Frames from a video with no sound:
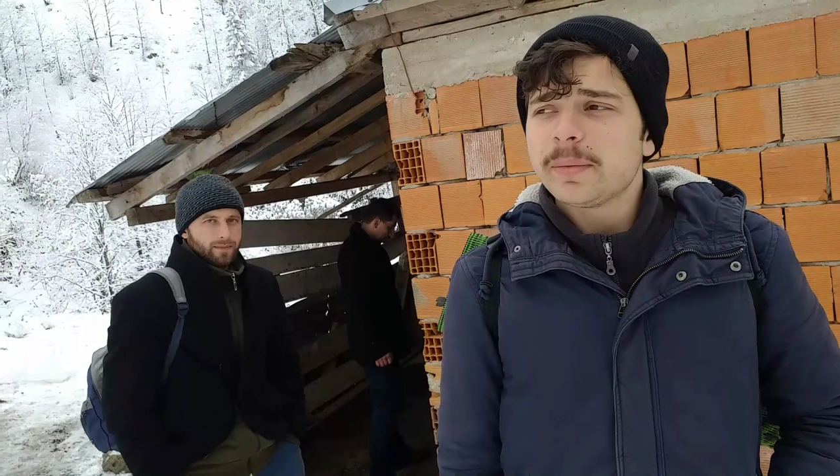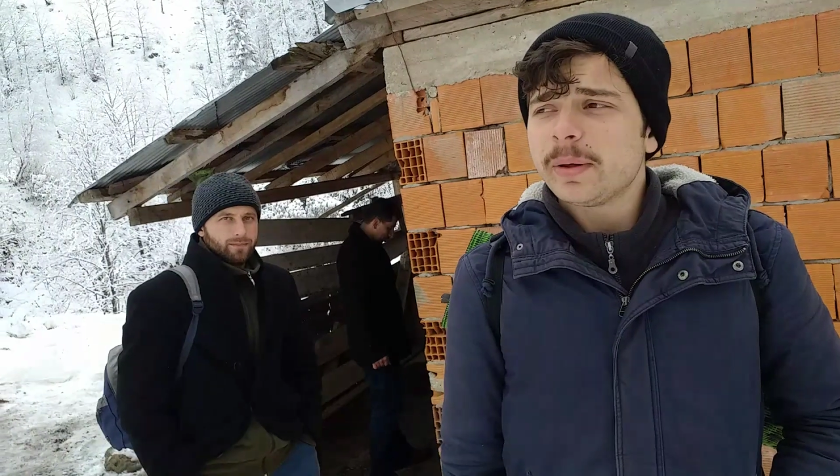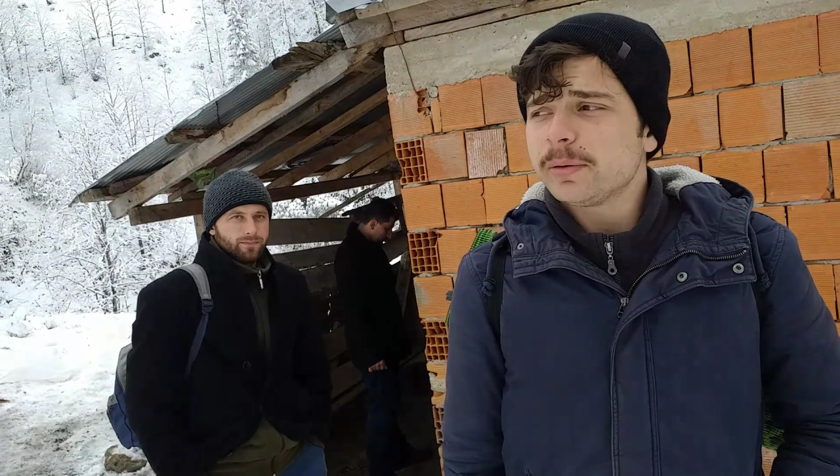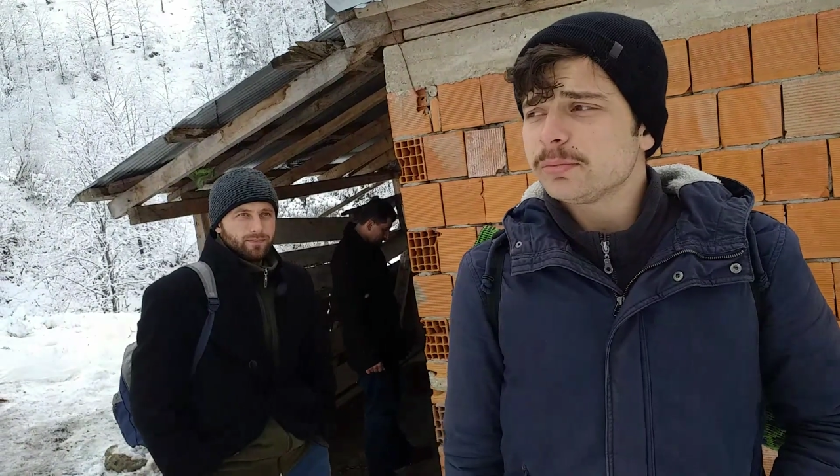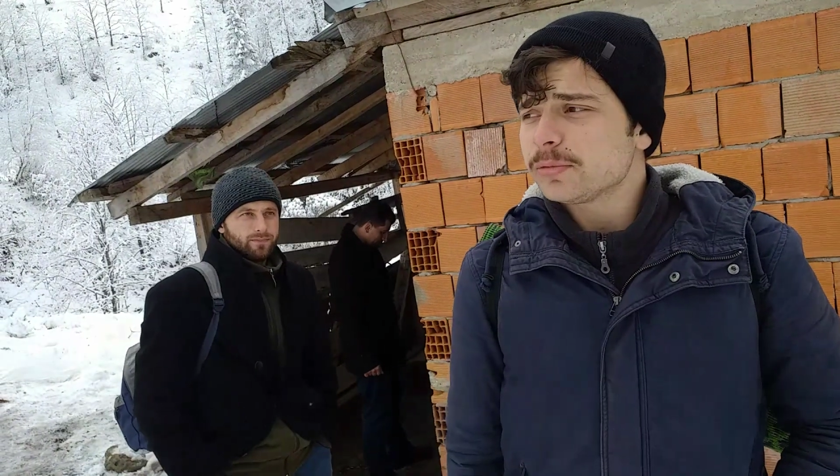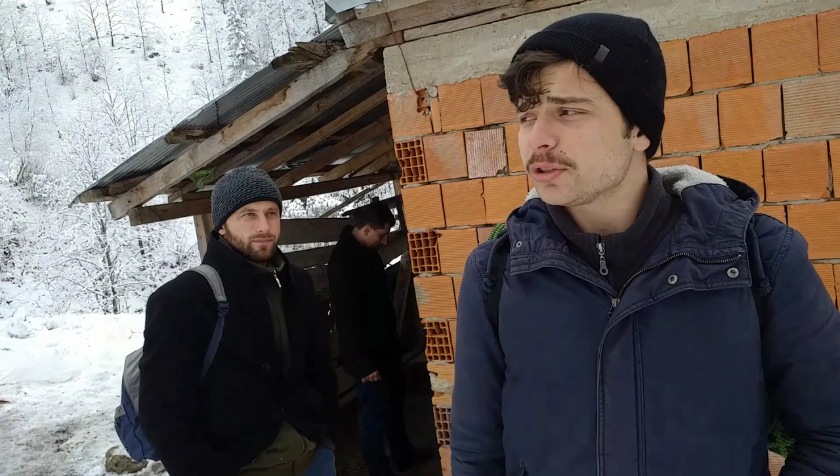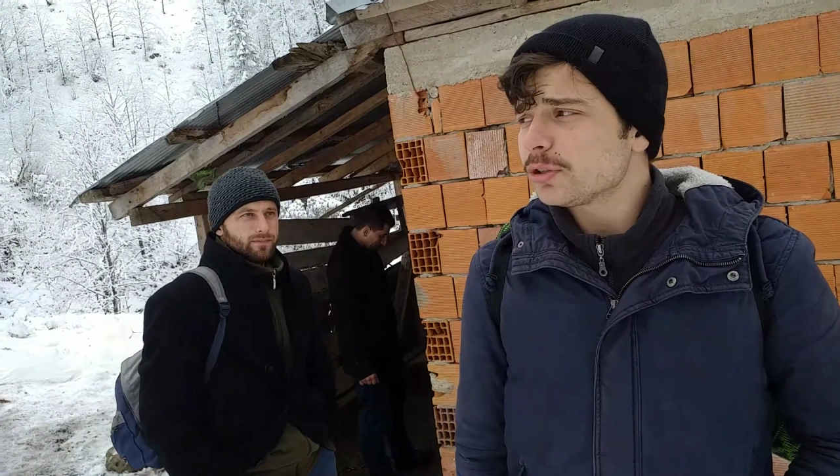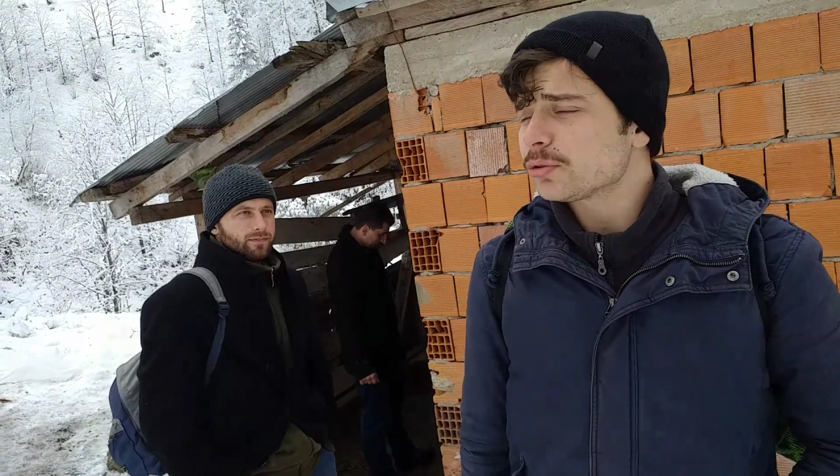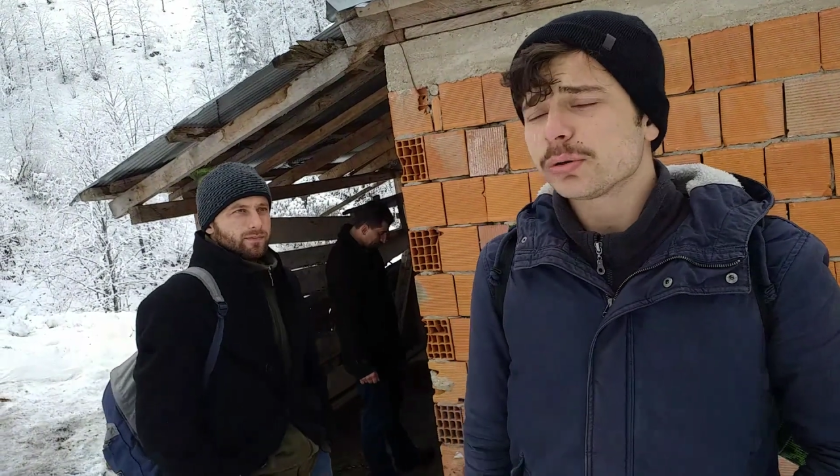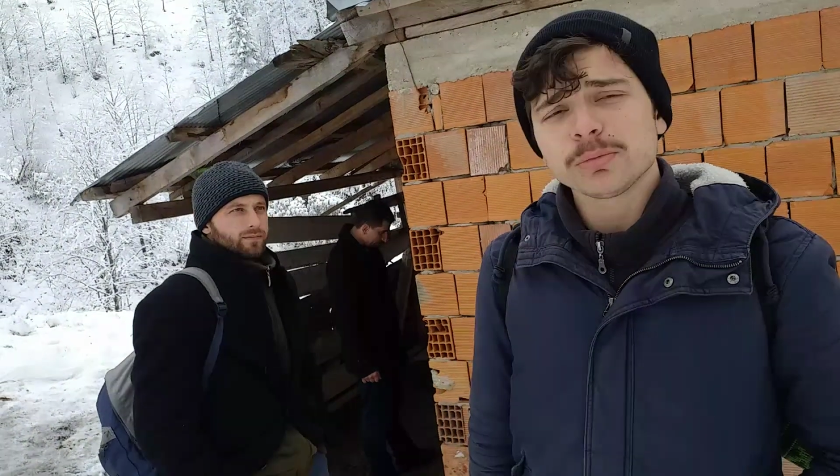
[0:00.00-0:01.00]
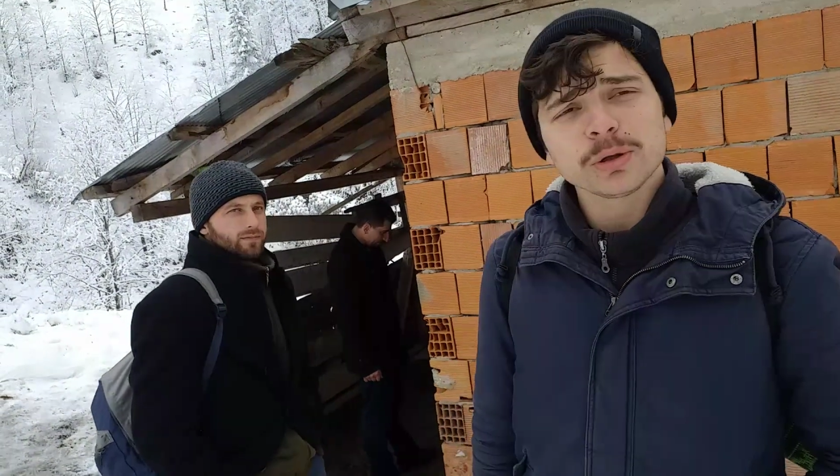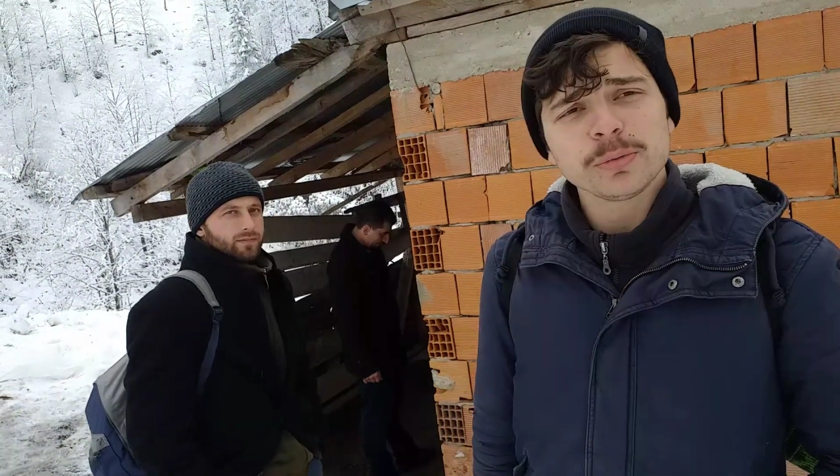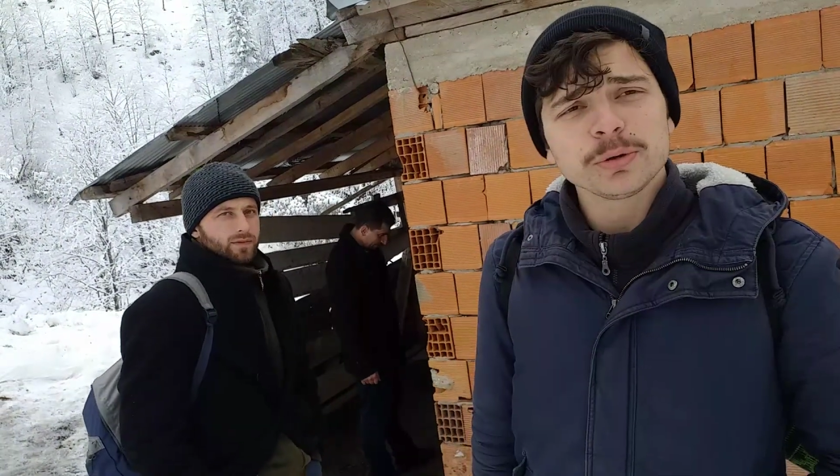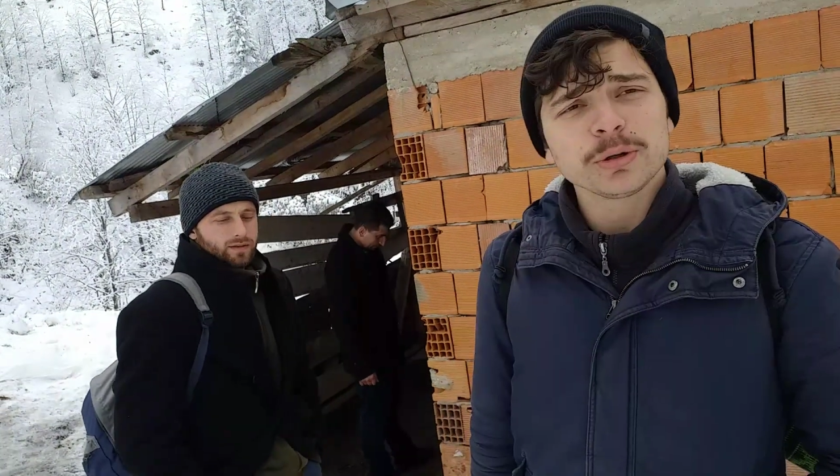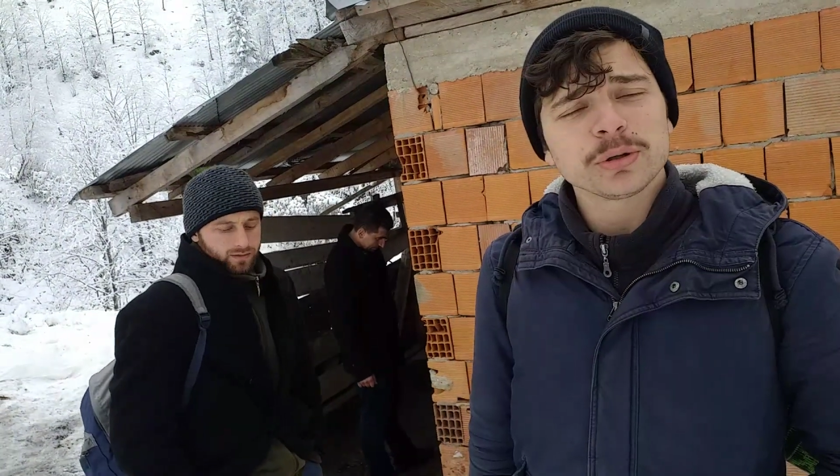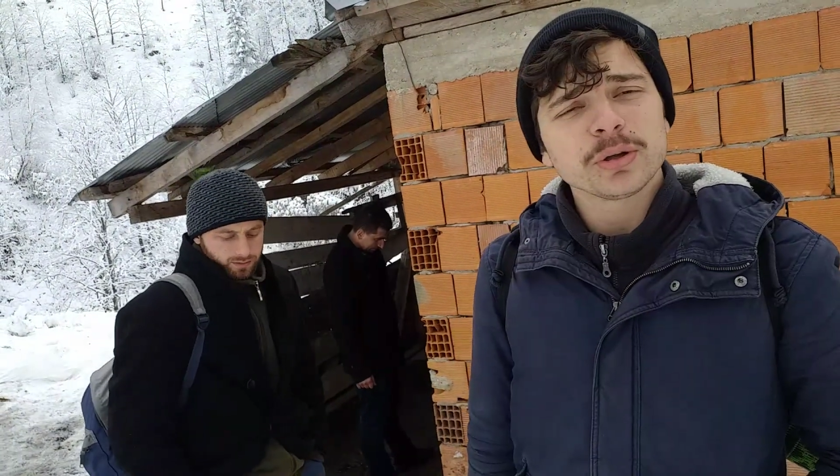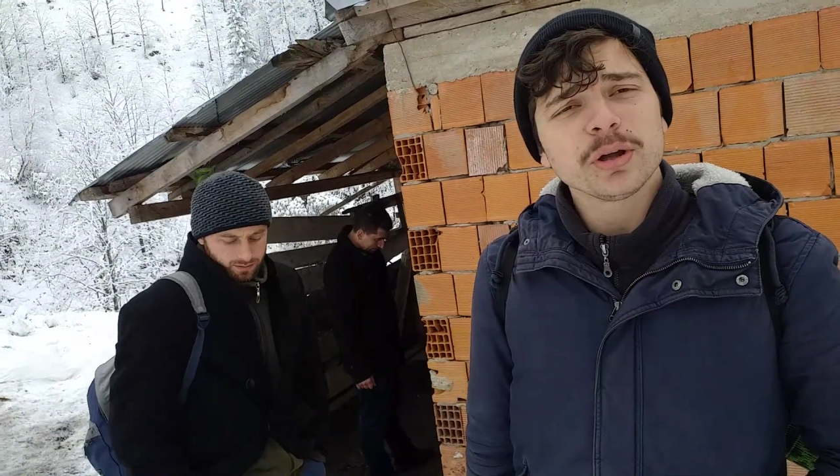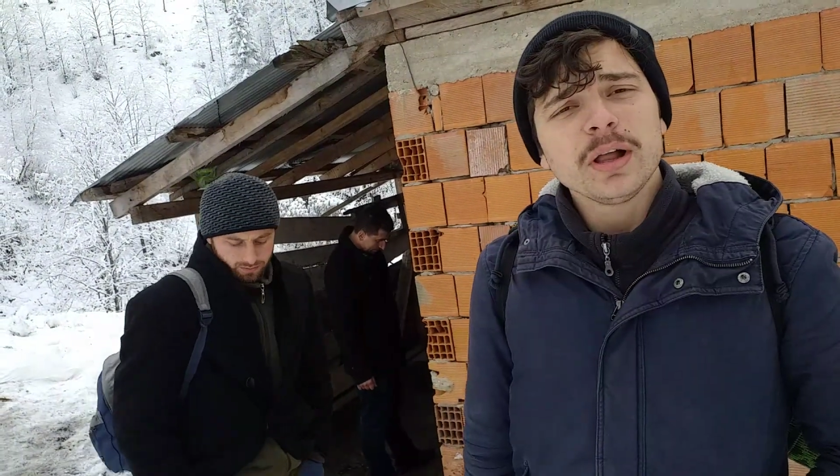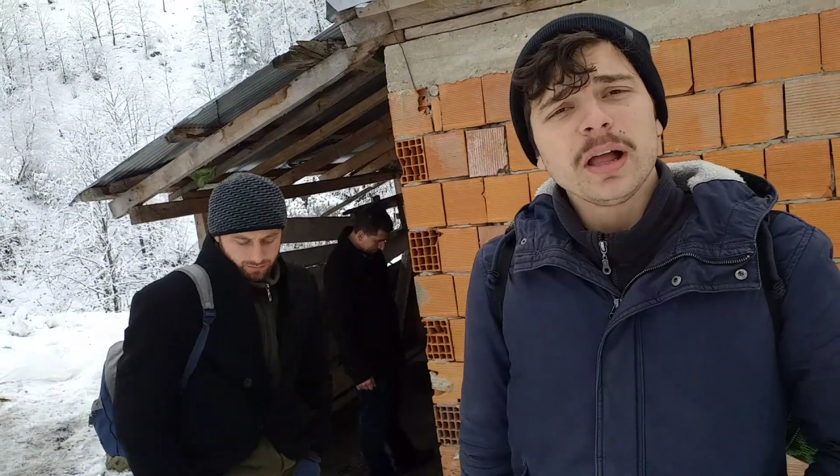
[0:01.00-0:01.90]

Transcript: Benim için çok mutlu bir gündü.